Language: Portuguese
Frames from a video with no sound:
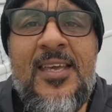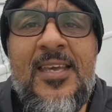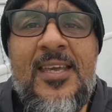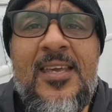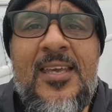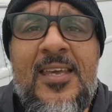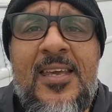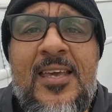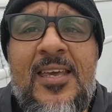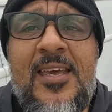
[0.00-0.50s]

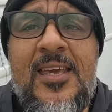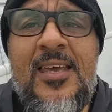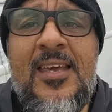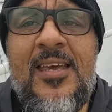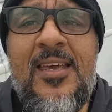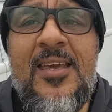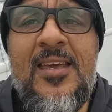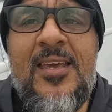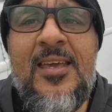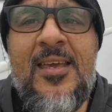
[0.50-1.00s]

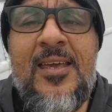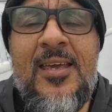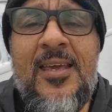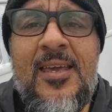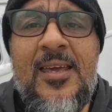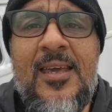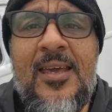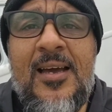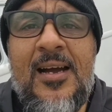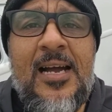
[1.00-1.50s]

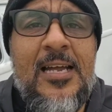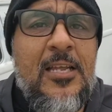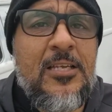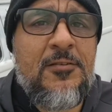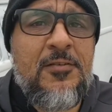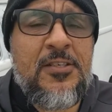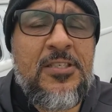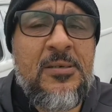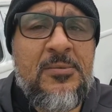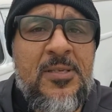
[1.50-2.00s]
E aí nós
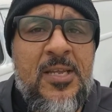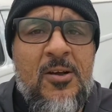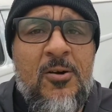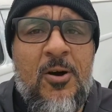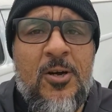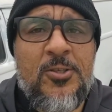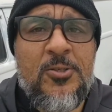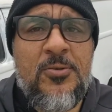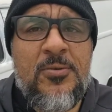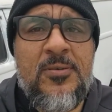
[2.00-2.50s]
fechamos o
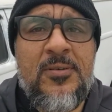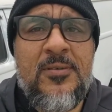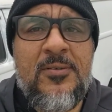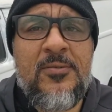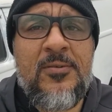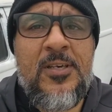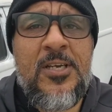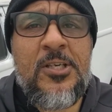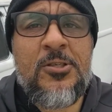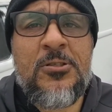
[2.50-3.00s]
negócio. O
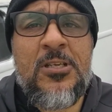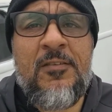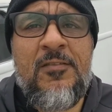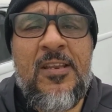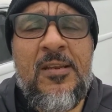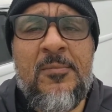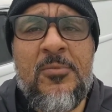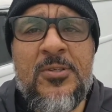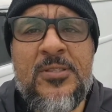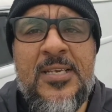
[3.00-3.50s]
Guincho tá vindo
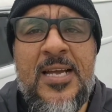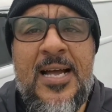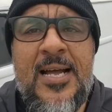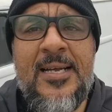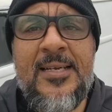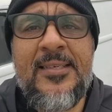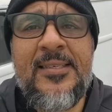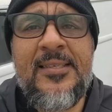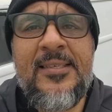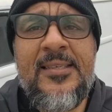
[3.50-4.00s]
buscar.
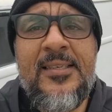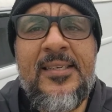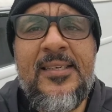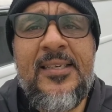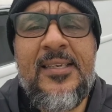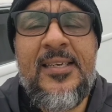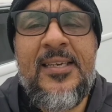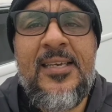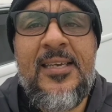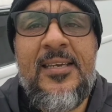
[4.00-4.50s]

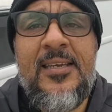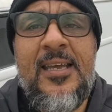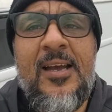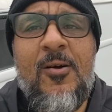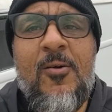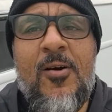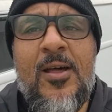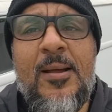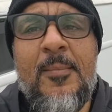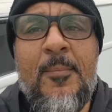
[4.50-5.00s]
E
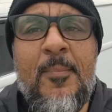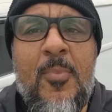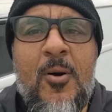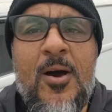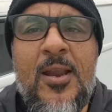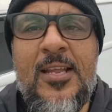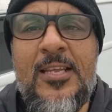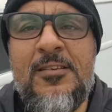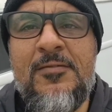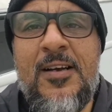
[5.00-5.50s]
agora
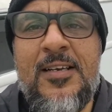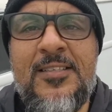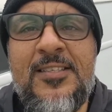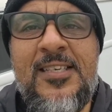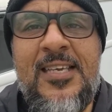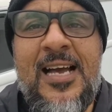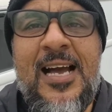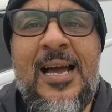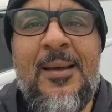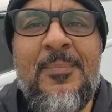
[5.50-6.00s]
bora
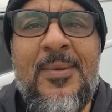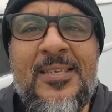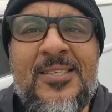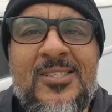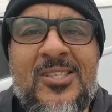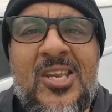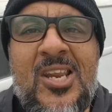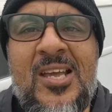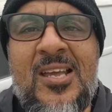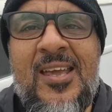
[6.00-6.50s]
esvaziar minhas
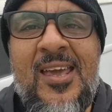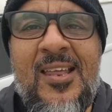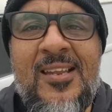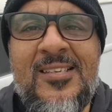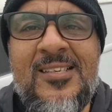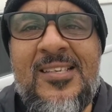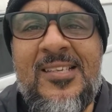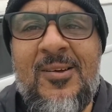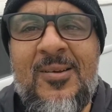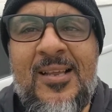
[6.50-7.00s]
tranqueiras que
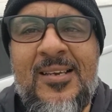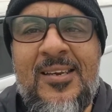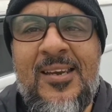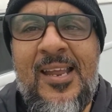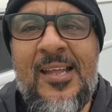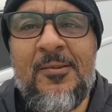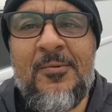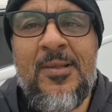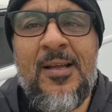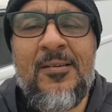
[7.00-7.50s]
estão lá
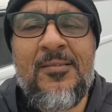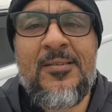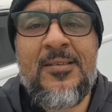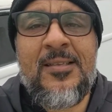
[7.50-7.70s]
dentro, tá?